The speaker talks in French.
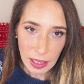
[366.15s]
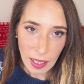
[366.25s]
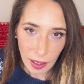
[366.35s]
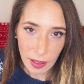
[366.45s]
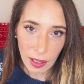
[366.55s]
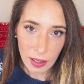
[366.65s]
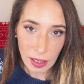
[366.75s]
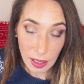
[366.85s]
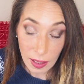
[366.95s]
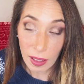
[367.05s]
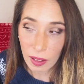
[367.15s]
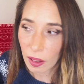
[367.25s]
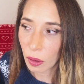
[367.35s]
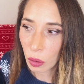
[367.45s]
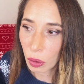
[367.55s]
certains et certaines
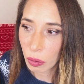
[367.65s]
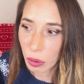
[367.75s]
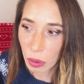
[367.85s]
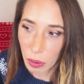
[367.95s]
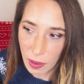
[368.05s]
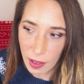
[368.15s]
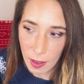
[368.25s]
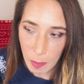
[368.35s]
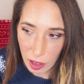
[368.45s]
d'entre vous aussi.